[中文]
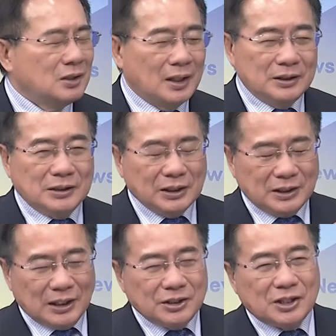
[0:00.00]
啊，你这
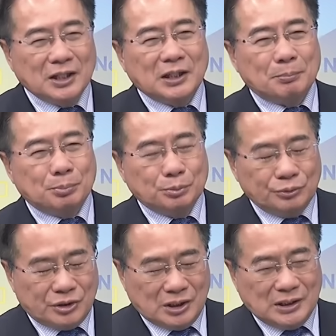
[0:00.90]
零件的
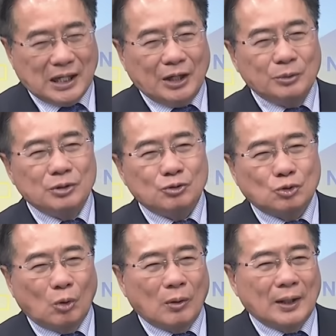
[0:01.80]
补给啊、运
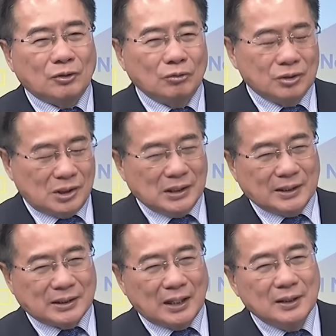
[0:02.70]
作啦、东西啊、
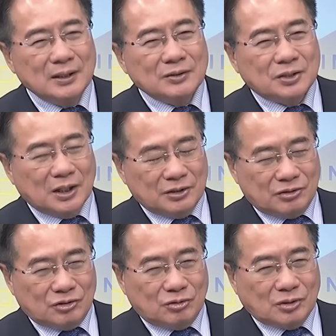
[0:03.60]
采这个
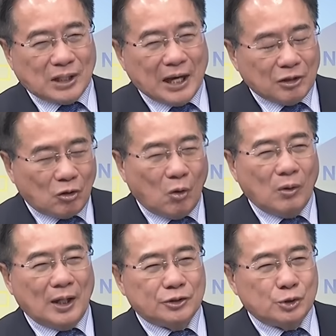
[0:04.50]
采购
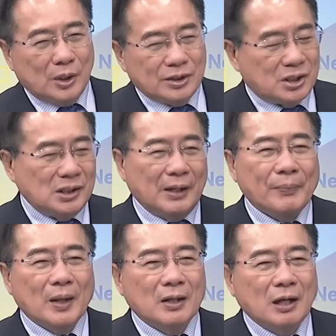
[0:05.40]
啊、崛起啊，
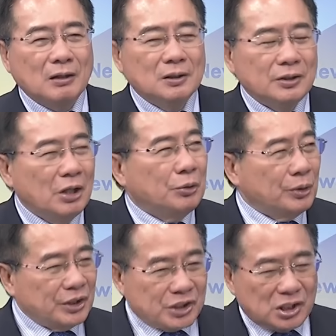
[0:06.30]
要要
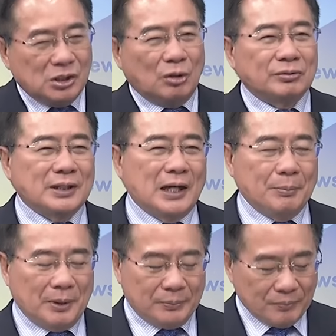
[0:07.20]
有一个系统在那
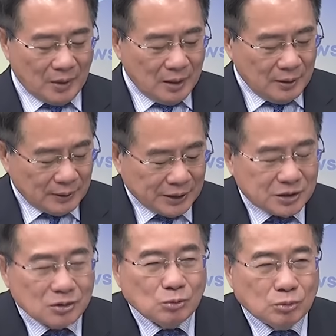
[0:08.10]
边，但
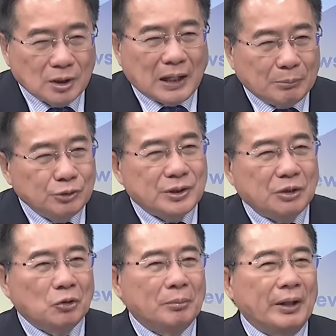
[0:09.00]
是乌克兰目
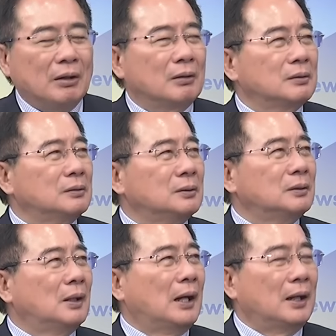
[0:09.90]
前都没有，
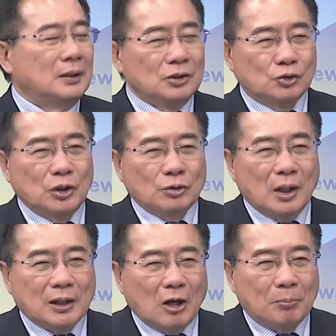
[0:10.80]
嗯啊，所以都
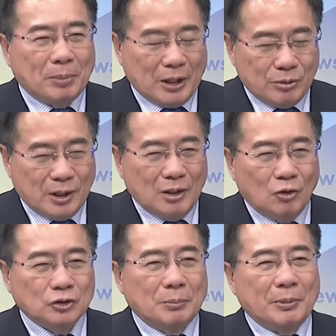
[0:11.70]
要靠北约
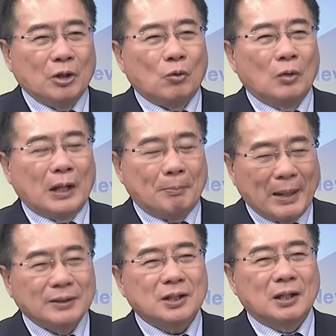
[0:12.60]
或者美国来
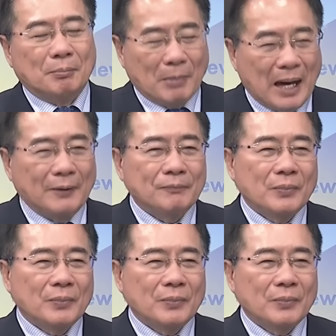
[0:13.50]
帮这个忙。